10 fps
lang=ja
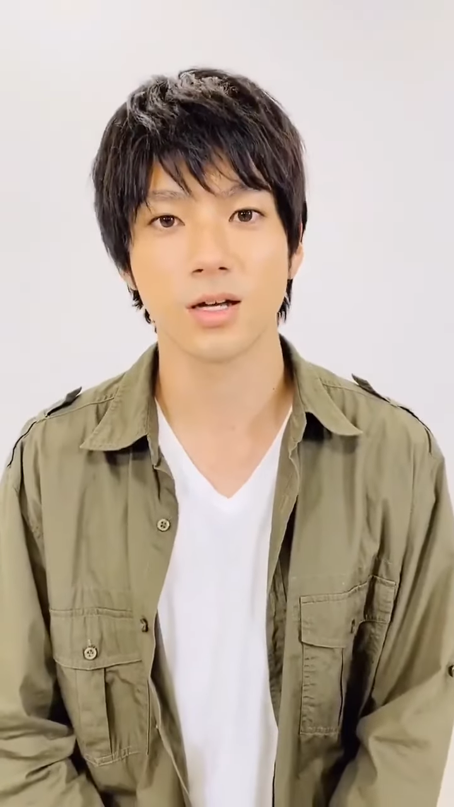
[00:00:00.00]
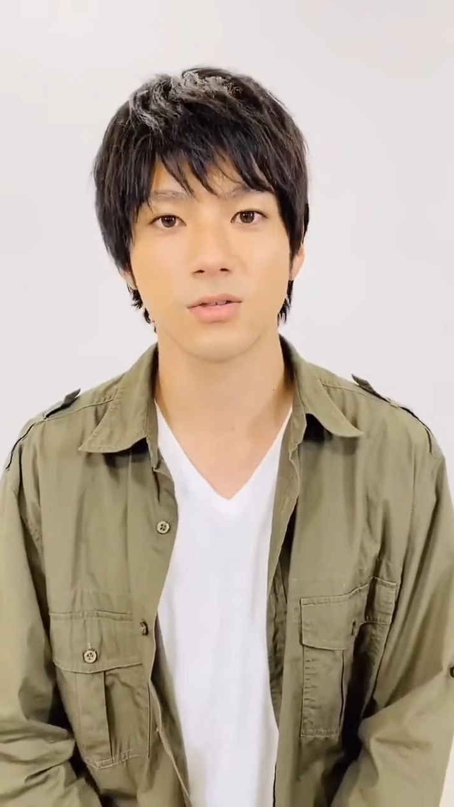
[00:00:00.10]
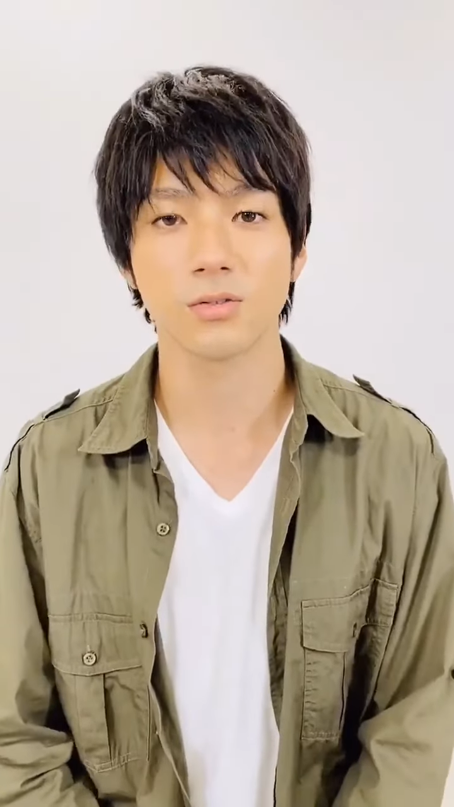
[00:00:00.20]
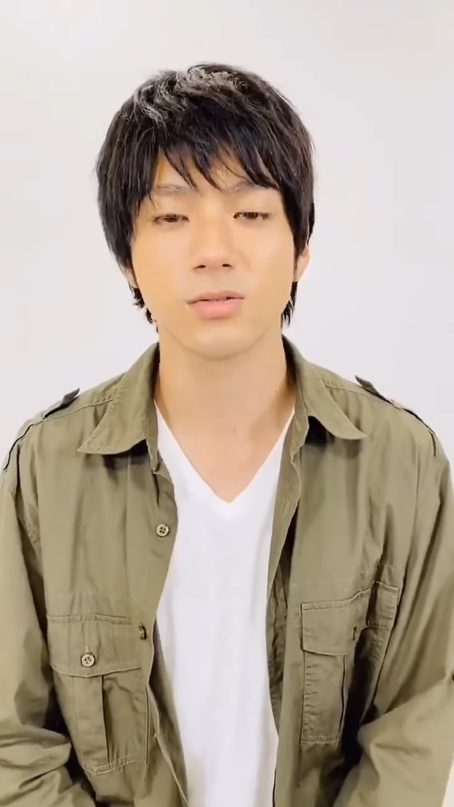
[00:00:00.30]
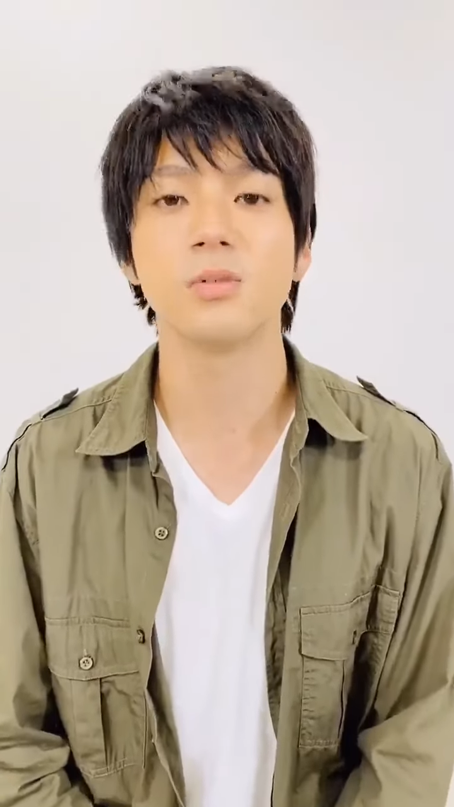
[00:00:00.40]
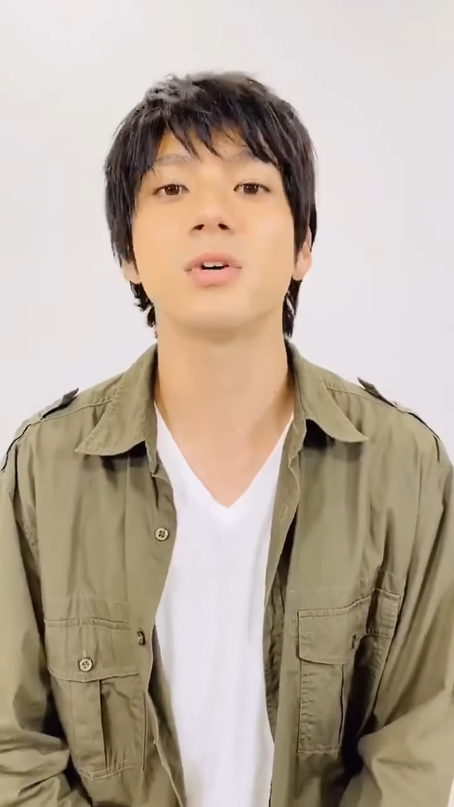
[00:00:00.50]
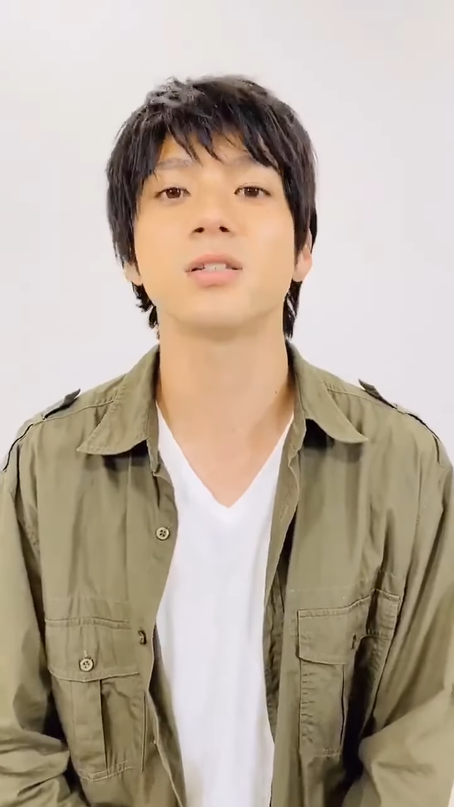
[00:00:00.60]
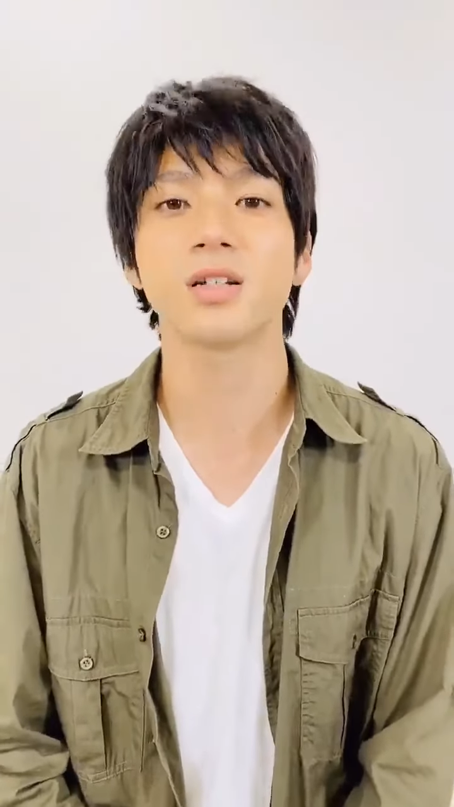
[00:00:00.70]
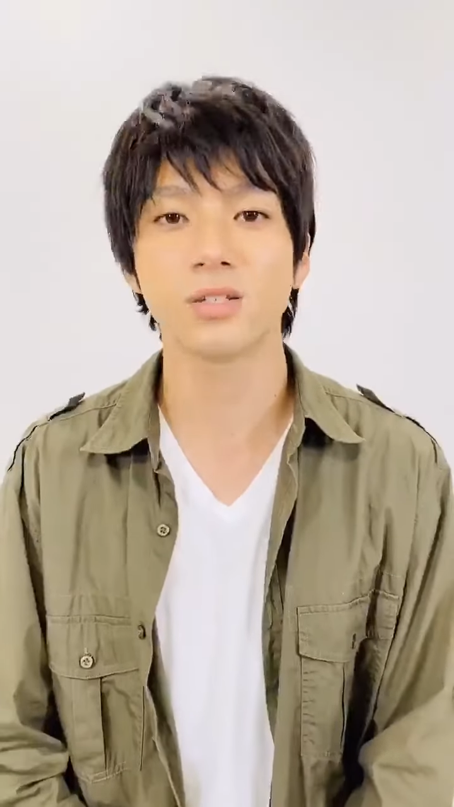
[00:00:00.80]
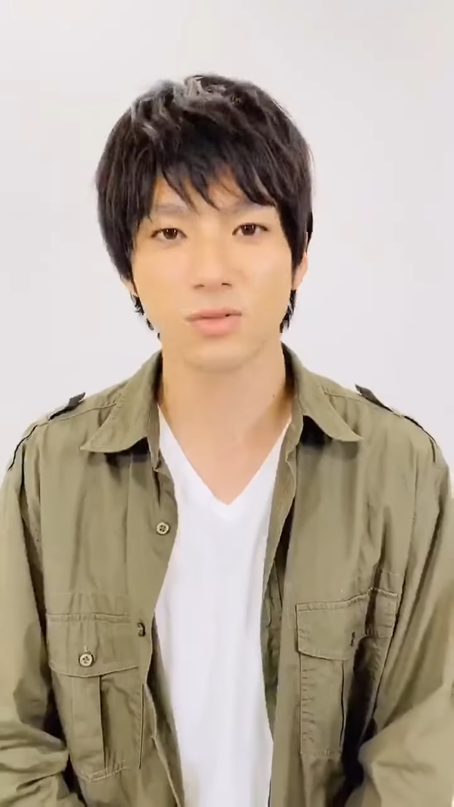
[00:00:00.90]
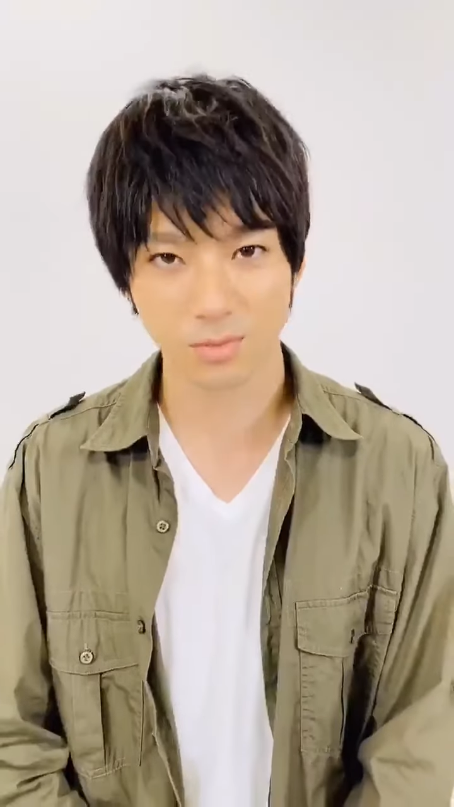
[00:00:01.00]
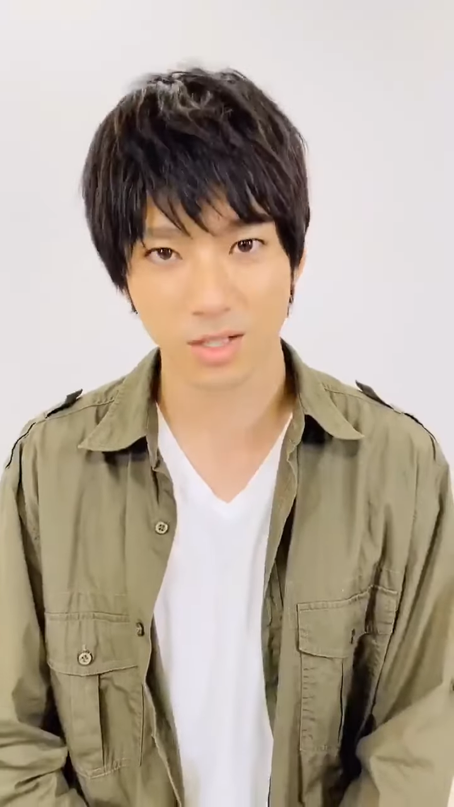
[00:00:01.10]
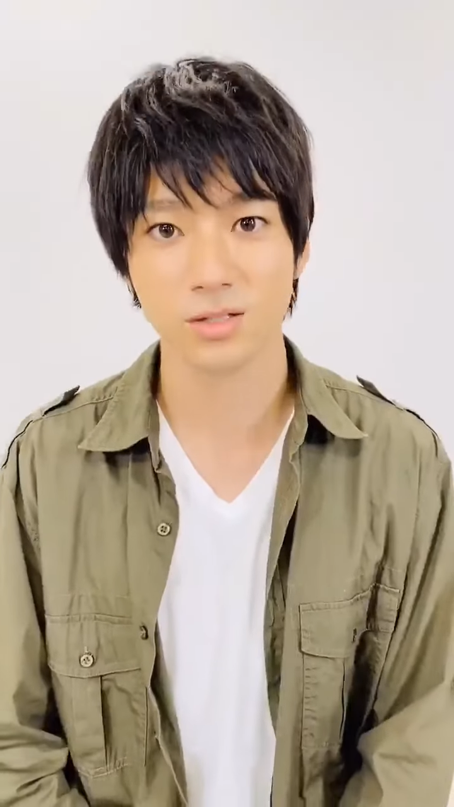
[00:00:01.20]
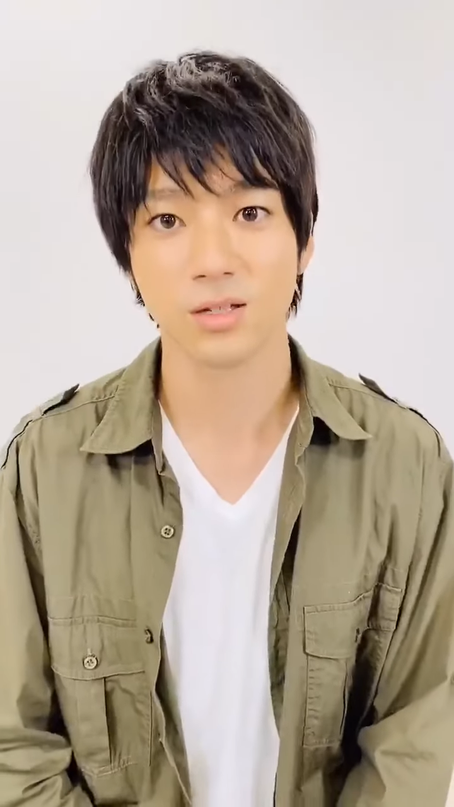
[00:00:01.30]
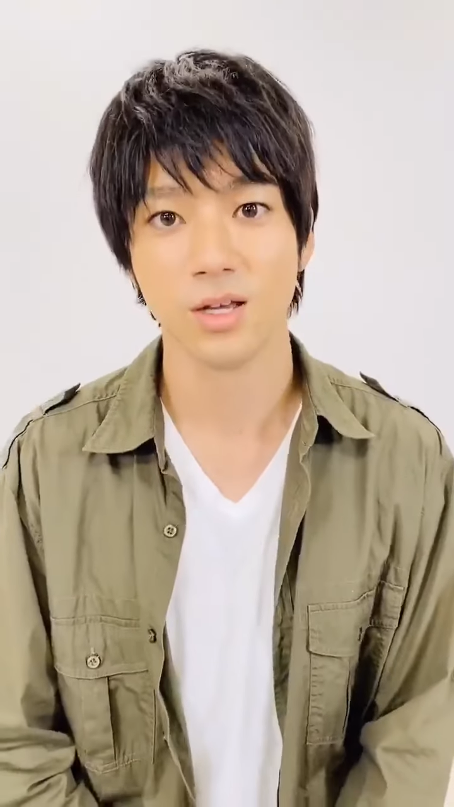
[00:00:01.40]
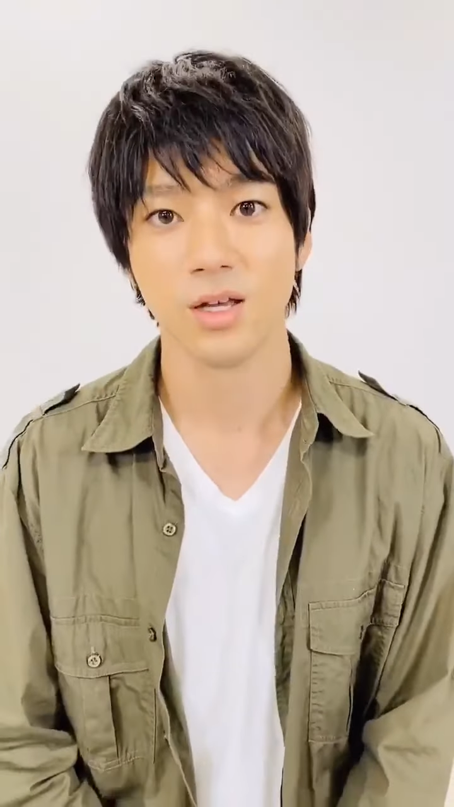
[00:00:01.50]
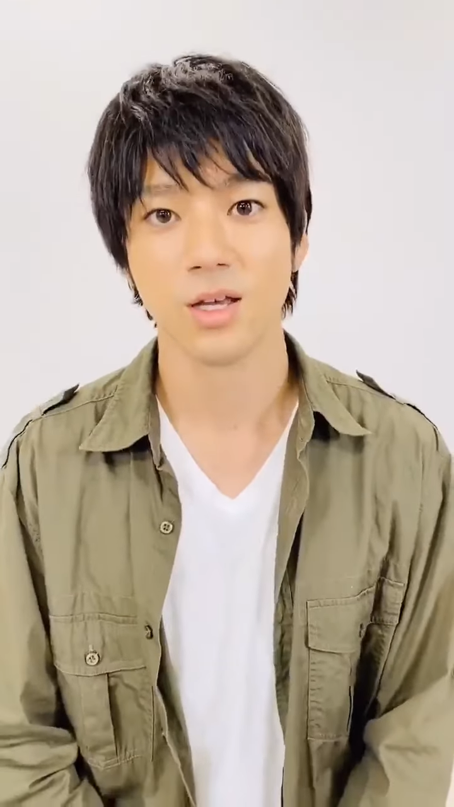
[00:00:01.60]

あの、振り回されております。